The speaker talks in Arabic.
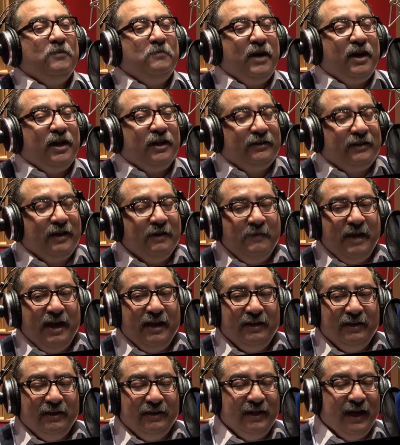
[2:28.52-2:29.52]
المرض
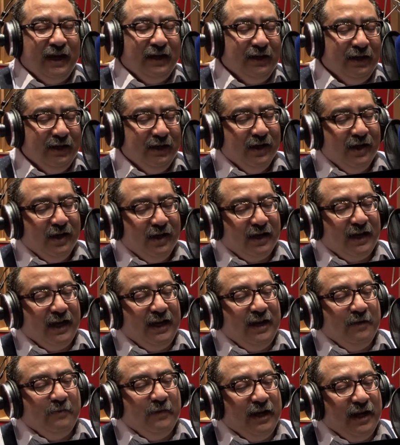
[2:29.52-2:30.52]
كمان يعني
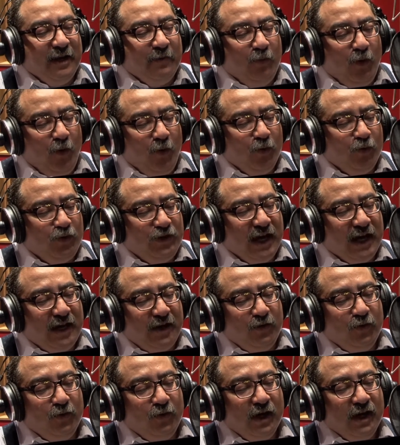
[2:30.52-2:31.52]
خلى ملامحه
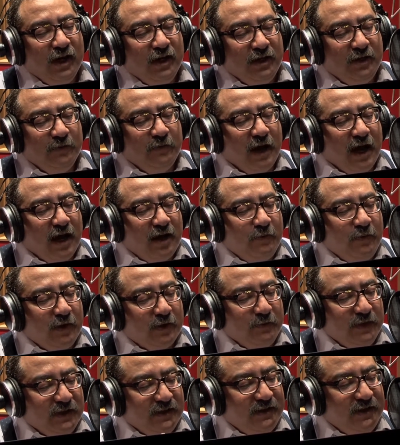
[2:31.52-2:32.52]
وشكله يبقى
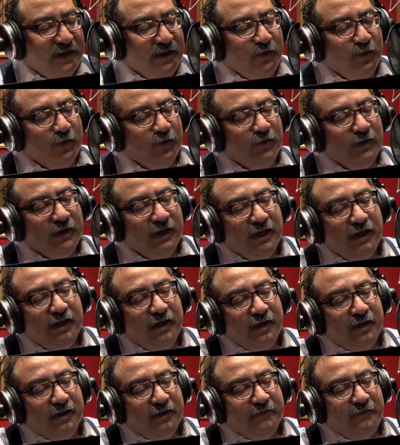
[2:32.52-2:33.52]
اكبر من سنه
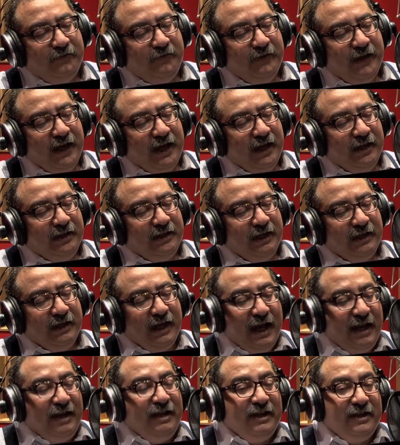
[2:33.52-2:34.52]
فيعني
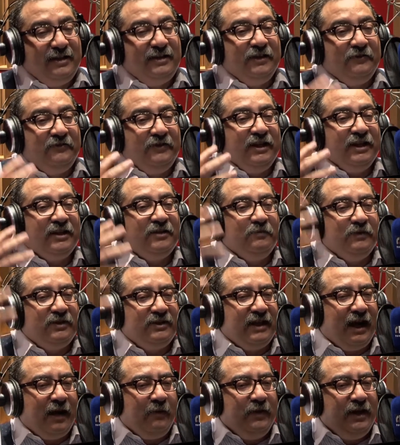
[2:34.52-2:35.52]
هل لسه في ناس
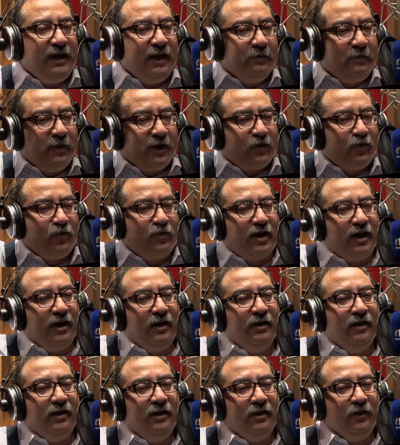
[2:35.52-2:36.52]
مستحمله
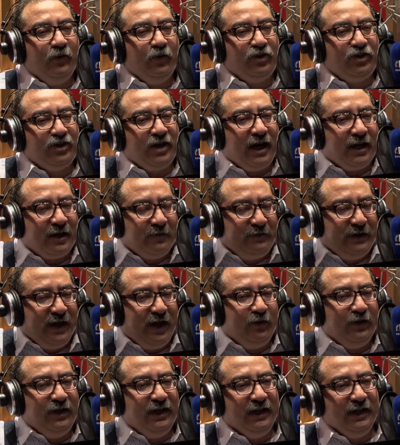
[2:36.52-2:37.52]
الباروكه والشعر
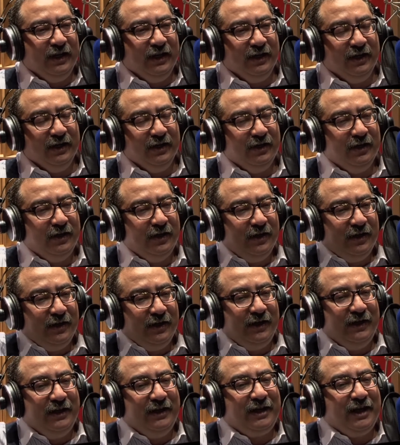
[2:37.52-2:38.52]
بتاعه اللي
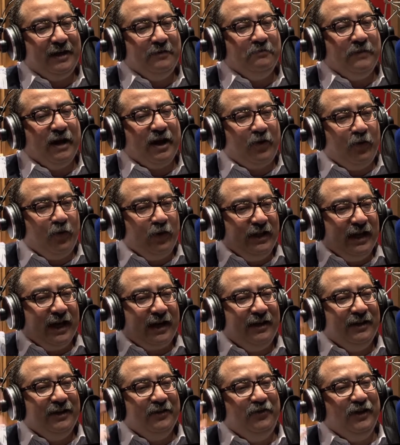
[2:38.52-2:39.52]
اللي كان مكوي ده
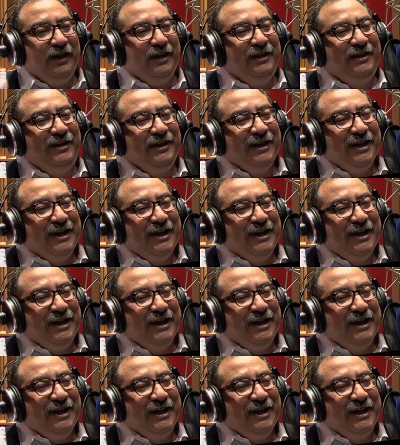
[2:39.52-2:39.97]
كده في ال...